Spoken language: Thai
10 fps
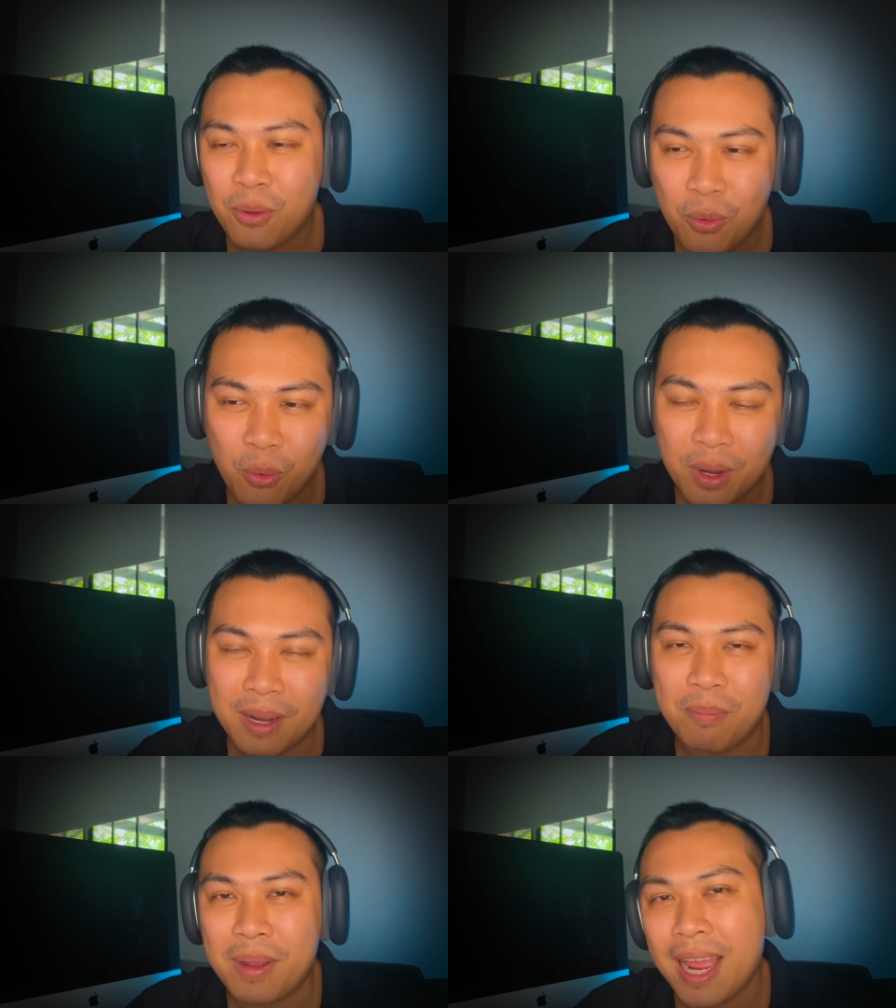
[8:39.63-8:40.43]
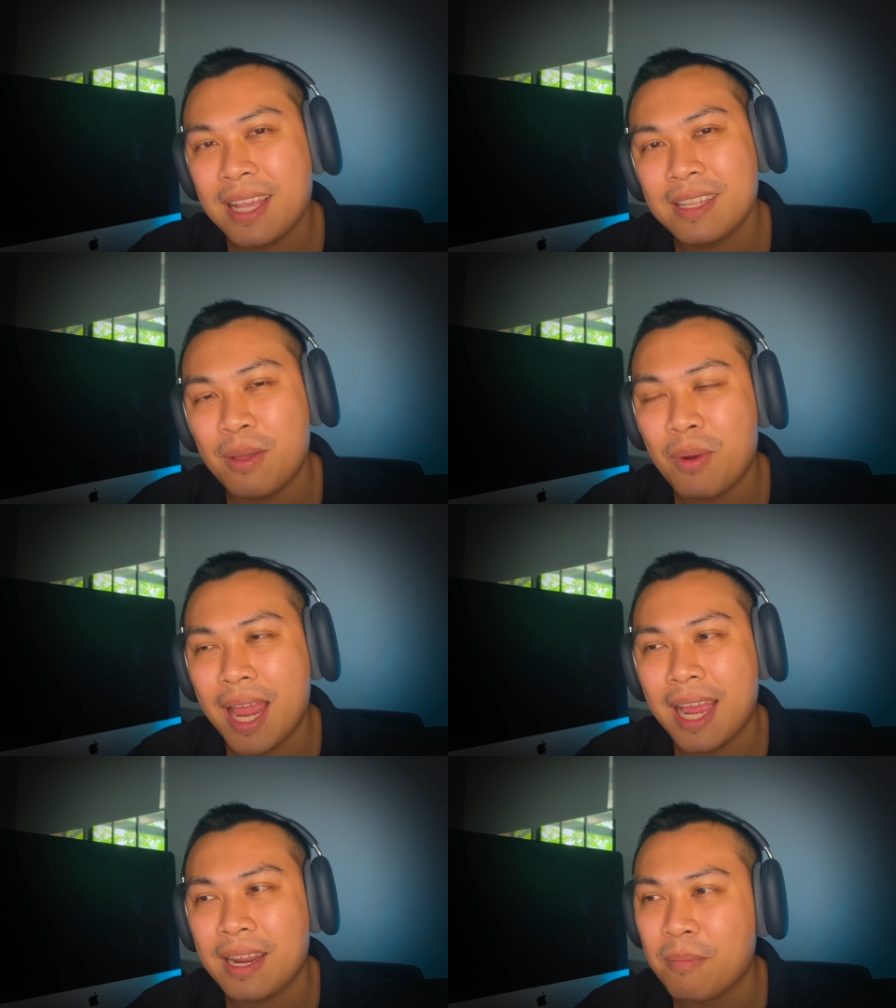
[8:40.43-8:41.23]
คูณกับค่าเสียเว
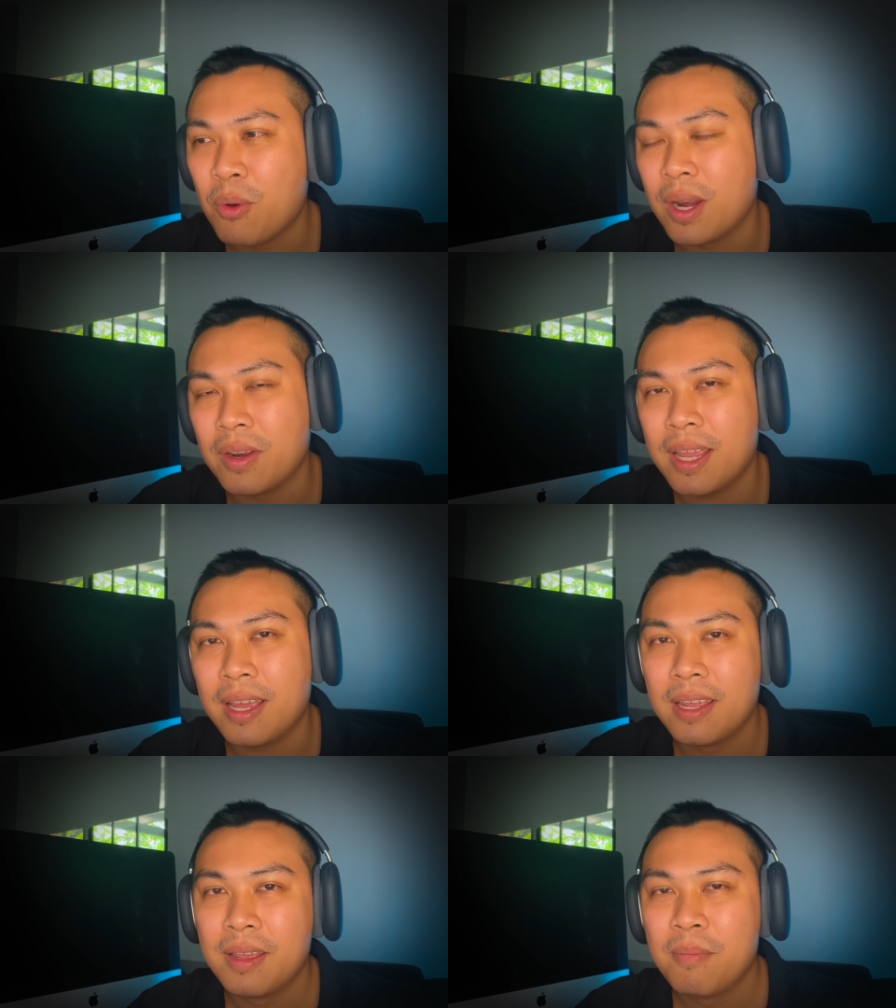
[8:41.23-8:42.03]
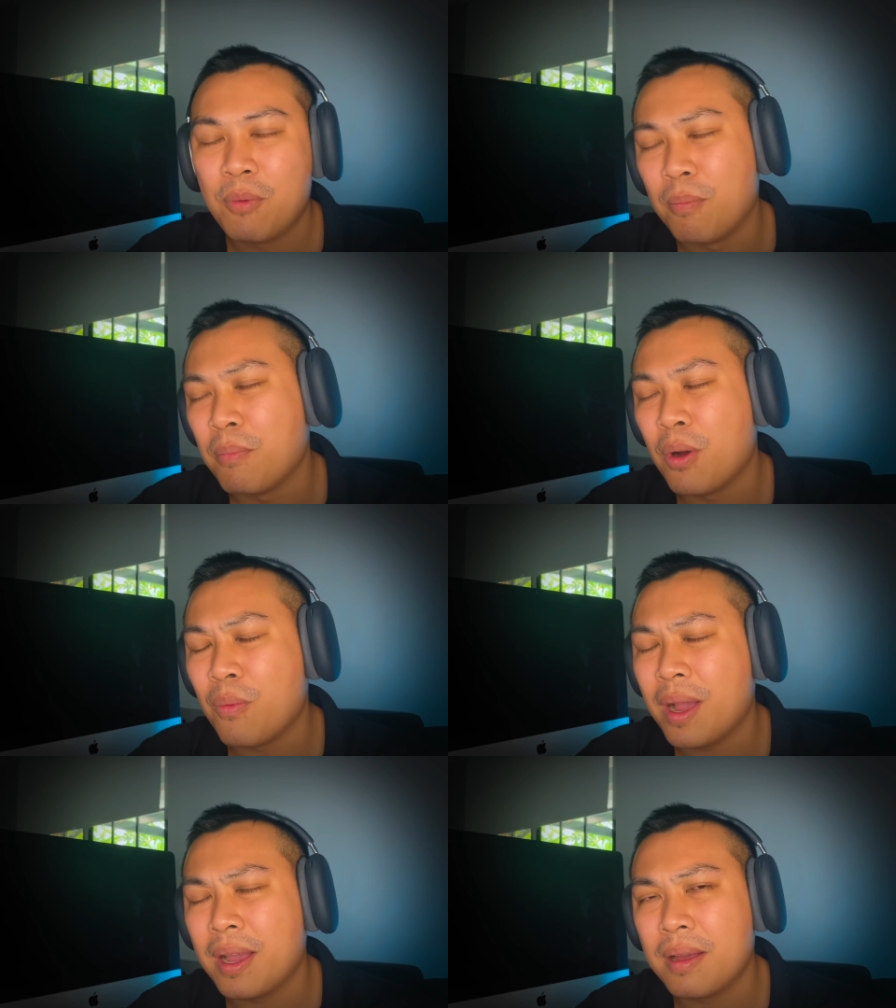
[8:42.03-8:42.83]
ลาทั้งหมดแล้วเนี่ย ผมมอง
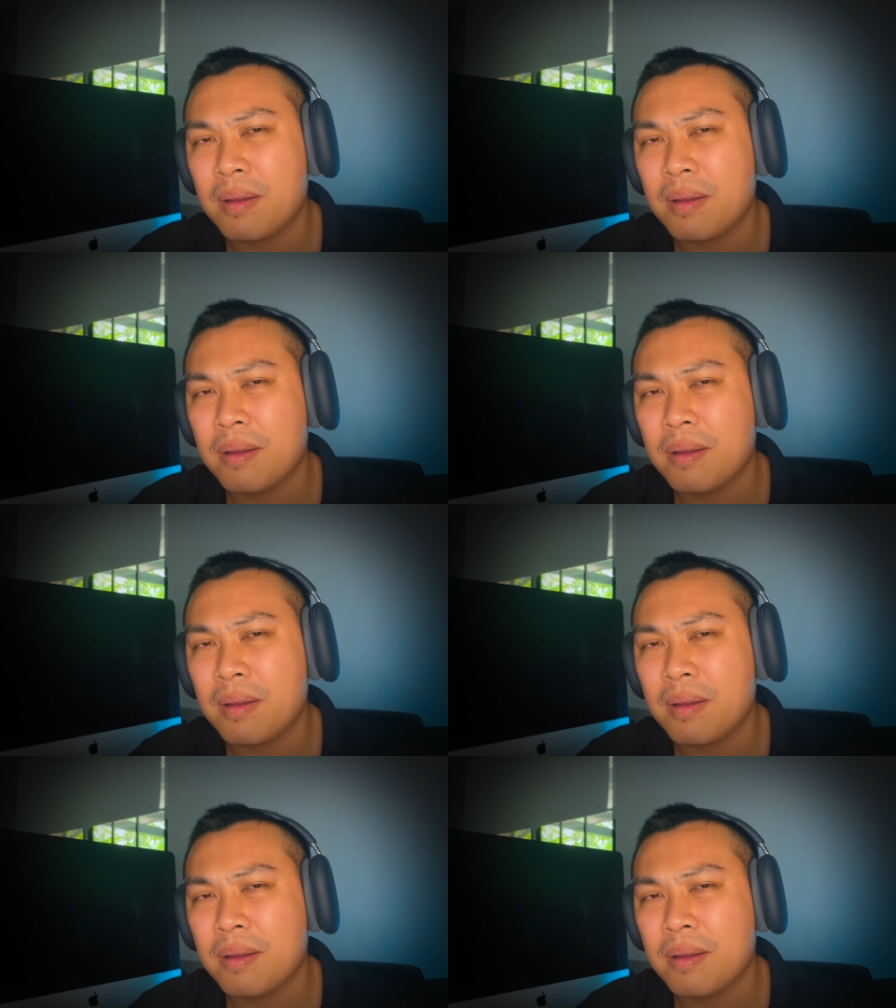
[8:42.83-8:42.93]
ว่า